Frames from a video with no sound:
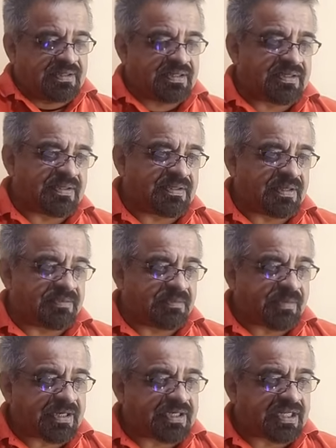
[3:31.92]
en mi
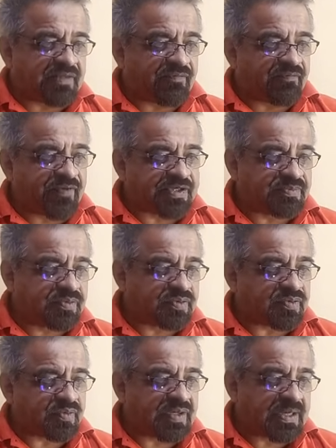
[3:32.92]
página de
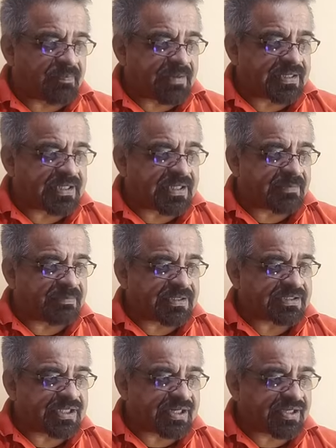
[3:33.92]
Facebook o en la página de
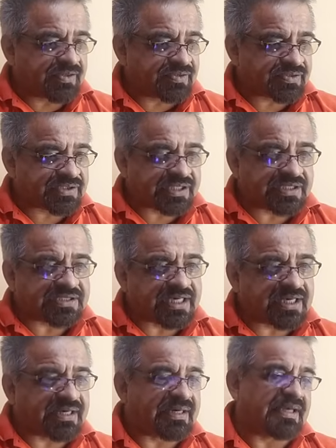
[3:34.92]
Patti Ríos, que es la
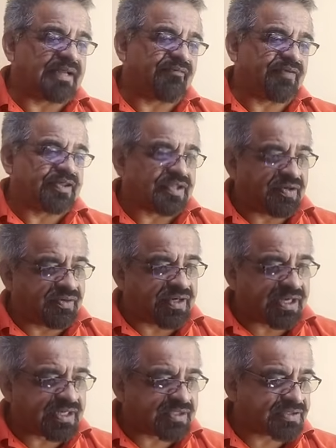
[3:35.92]
eh,
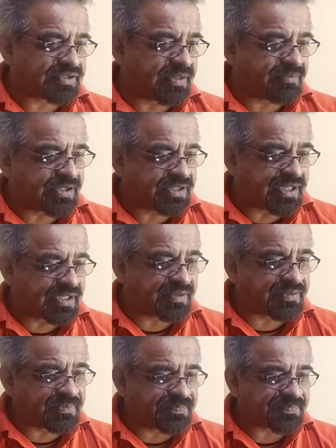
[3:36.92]
anfitriona que nos está
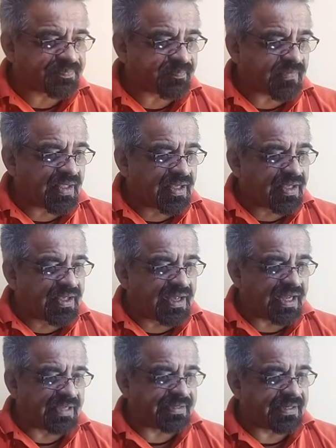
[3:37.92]
invitando
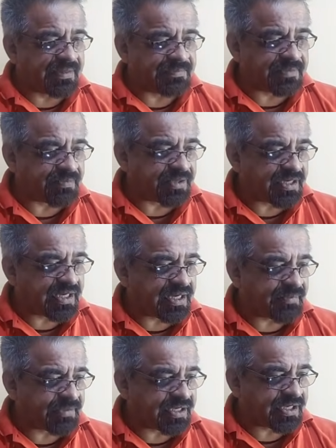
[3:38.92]
allá, mi
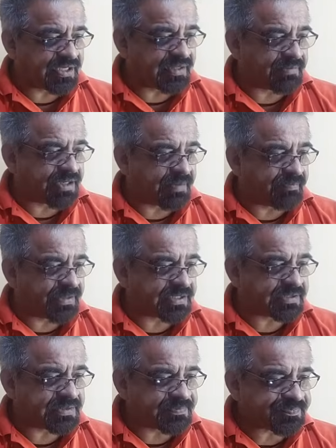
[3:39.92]
amiga, mi querida amiga
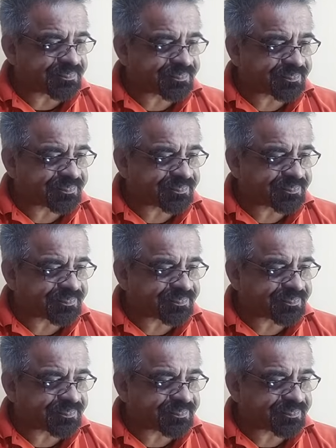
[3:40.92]
Patti.